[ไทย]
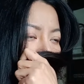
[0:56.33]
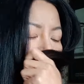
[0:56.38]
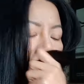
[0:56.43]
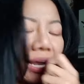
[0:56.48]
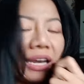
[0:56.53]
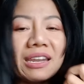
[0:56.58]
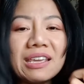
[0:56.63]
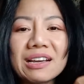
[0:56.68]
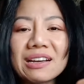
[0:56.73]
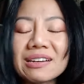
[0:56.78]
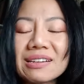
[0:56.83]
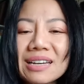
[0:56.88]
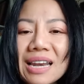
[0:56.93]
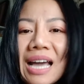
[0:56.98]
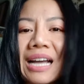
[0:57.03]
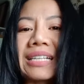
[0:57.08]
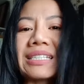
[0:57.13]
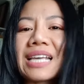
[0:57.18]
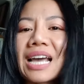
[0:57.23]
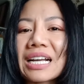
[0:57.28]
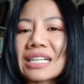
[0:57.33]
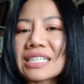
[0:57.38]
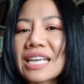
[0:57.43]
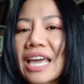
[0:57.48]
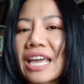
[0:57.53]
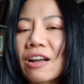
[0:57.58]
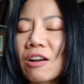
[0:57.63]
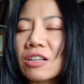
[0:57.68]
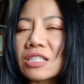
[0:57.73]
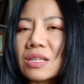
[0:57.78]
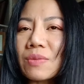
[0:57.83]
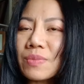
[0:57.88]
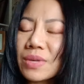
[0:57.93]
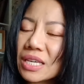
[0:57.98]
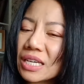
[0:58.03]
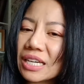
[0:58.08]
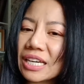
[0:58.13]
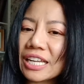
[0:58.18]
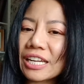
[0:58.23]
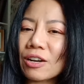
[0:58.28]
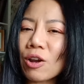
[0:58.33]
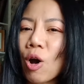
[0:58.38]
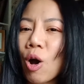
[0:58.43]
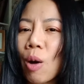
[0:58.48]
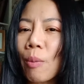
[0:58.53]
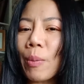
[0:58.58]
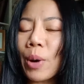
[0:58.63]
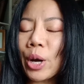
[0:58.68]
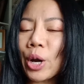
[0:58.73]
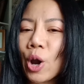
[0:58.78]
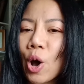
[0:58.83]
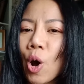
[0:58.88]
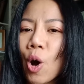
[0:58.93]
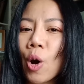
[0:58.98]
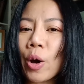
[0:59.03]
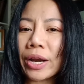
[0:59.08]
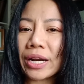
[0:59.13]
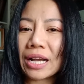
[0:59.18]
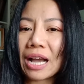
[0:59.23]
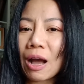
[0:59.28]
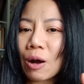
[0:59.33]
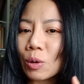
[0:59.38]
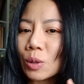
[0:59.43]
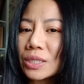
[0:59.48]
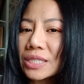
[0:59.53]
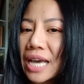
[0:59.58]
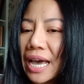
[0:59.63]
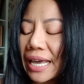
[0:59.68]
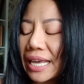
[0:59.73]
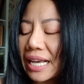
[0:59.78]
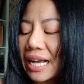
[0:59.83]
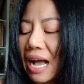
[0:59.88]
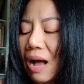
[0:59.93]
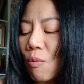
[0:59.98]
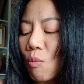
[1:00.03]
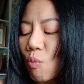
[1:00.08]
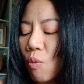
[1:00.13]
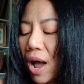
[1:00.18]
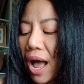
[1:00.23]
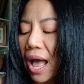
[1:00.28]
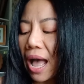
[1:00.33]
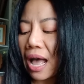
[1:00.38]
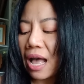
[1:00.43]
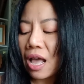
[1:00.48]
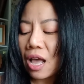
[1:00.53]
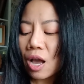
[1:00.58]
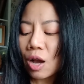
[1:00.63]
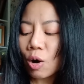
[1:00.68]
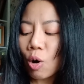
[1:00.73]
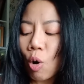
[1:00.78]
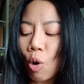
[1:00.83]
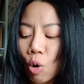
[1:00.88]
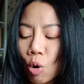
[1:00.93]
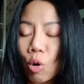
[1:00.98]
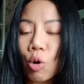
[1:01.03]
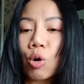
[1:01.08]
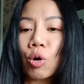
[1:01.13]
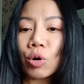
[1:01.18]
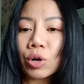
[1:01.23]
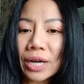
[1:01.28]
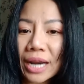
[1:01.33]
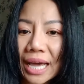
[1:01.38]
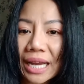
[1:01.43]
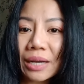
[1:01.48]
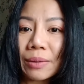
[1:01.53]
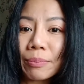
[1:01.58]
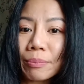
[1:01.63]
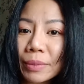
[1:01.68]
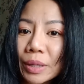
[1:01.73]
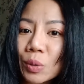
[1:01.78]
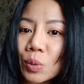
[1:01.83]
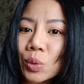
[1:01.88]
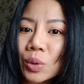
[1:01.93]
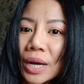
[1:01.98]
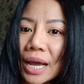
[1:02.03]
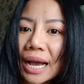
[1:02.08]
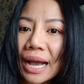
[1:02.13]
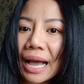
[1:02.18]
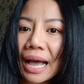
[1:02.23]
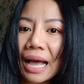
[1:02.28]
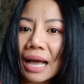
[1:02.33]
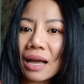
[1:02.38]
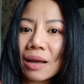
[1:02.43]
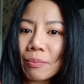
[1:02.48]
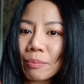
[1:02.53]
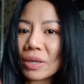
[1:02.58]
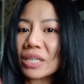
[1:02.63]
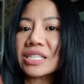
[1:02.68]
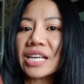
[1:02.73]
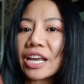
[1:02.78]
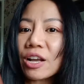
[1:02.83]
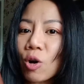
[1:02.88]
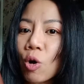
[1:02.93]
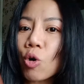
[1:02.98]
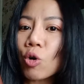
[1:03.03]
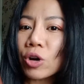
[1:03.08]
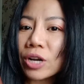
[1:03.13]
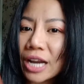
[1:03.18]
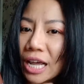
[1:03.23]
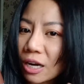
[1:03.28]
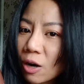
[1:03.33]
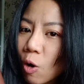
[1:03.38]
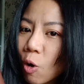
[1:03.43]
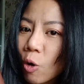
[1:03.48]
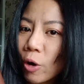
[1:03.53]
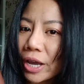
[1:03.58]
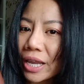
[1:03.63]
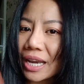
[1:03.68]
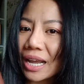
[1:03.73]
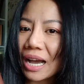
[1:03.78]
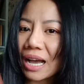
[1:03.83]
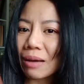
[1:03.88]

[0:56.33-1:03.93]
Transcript: อันนี้คือหลังจากใช้ก็จะมีกลิ่นหอมอ่อนๆ เขาใช้คำว่าโคโคนัทมิลนะคะ ไม่ใช่โคโคนัทออยนะ